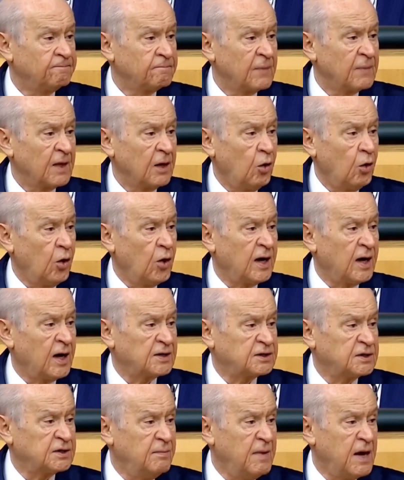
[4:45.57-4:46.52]
bir tek
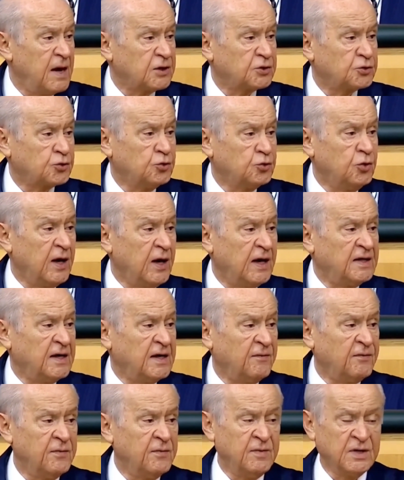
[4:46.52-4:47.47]
resmini görüp
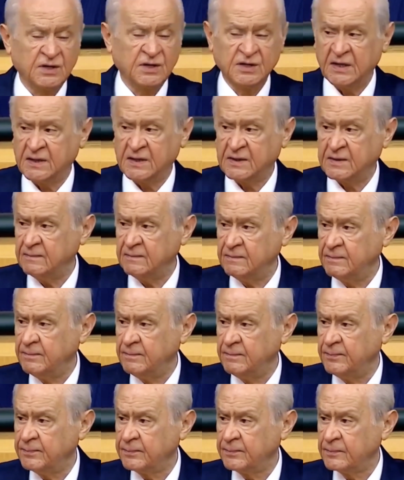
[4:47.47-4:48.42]
hayatında hiç
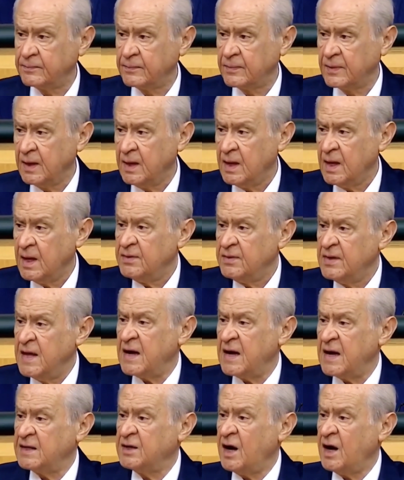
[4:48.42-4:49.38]
FETÖ, FETÖ'nün ne
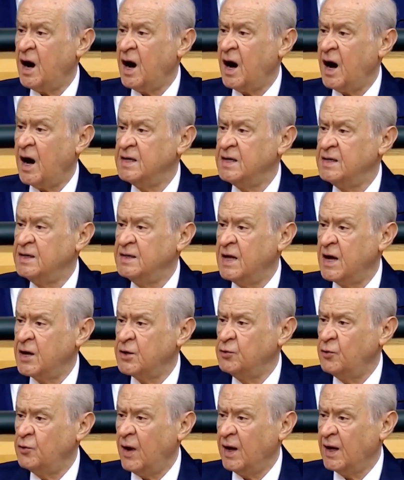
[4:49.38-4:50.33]
olduğunu bilmeyen,
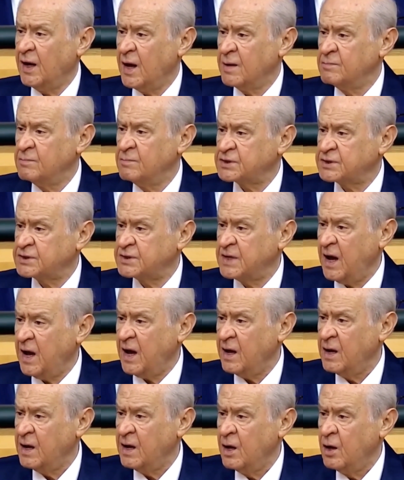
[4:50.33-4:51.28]
bakkalından eve
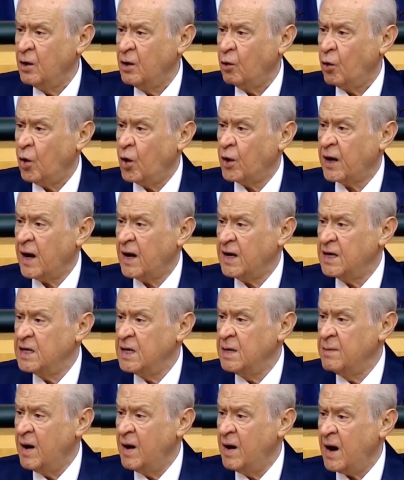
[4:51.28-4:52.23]
evden işine giden,
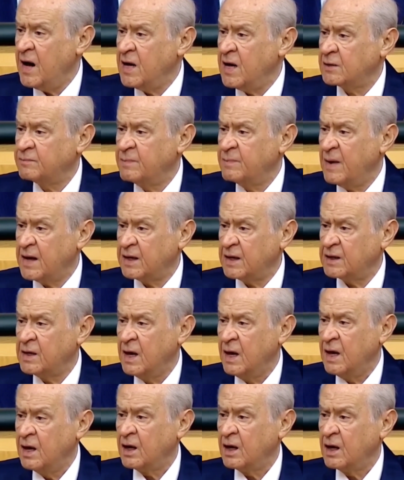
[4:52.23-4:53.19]
yeri gelip
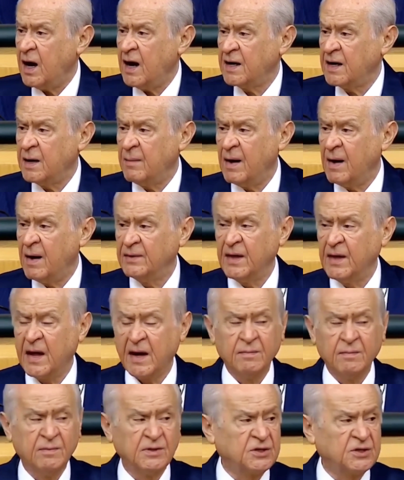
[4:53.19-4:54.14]
günü, günü gelip
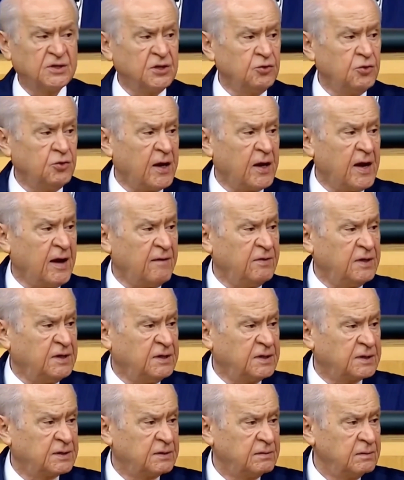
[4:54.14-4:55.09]
aç kalan, günü
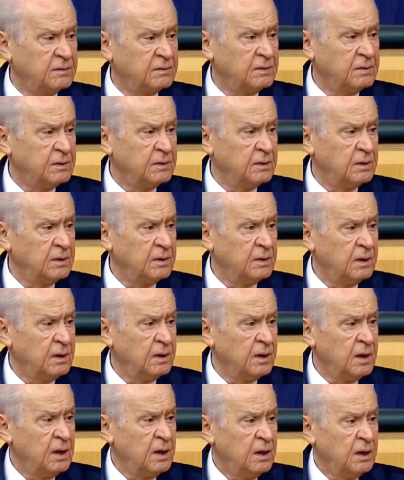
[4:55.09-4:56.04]
gelip ekmek
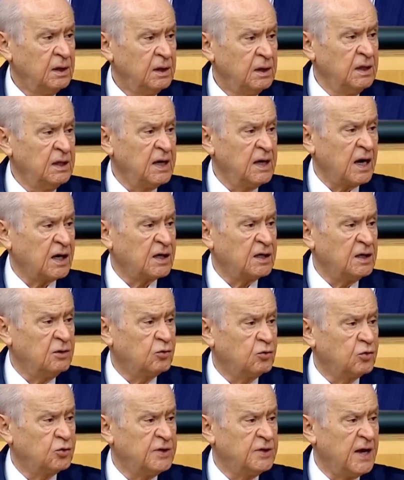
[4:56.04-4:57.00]
parası bulamayan insan
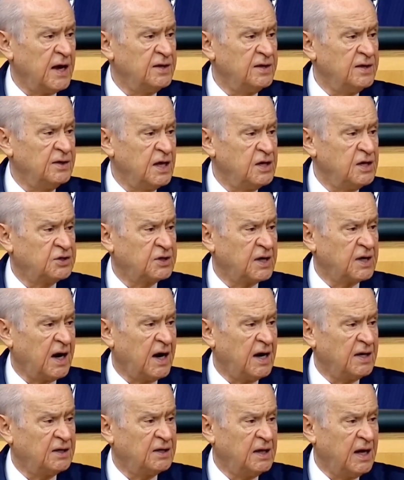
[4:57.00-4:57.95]
var ya bu ülkede.
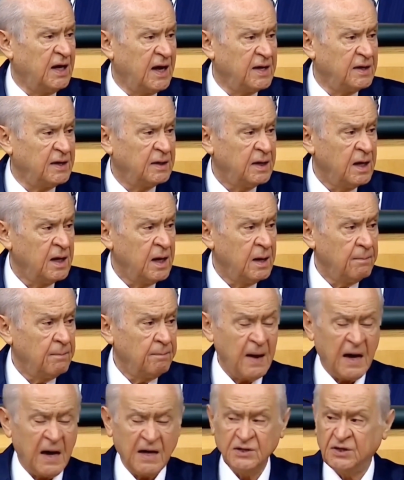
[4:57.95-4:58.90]
Sen ne FETÖ'sünden
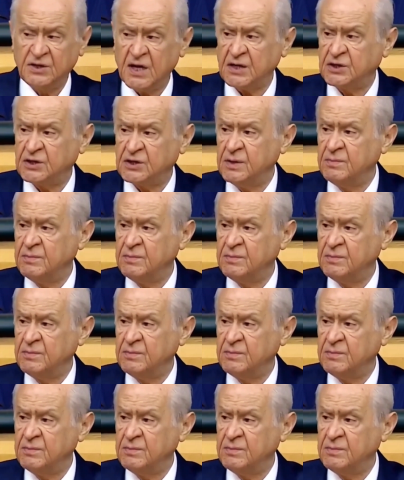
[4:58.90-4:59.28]
bahsediyorsun?